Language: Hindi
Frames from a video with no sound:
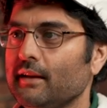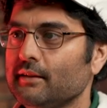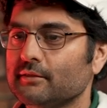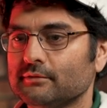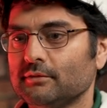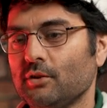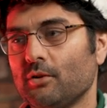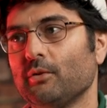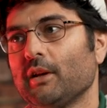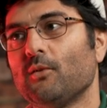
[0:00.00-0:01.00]
एंड यू आर
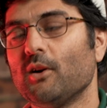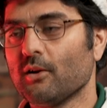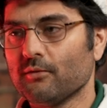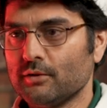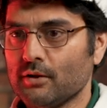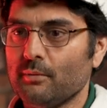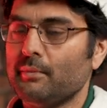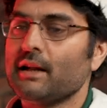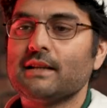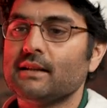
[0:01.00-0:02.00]
डूइंग ए वंडरफुल जॉब
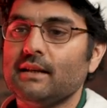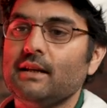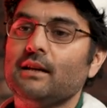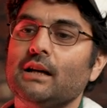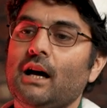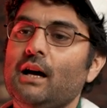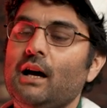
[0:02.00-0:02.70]
बट ऐसा नहीं है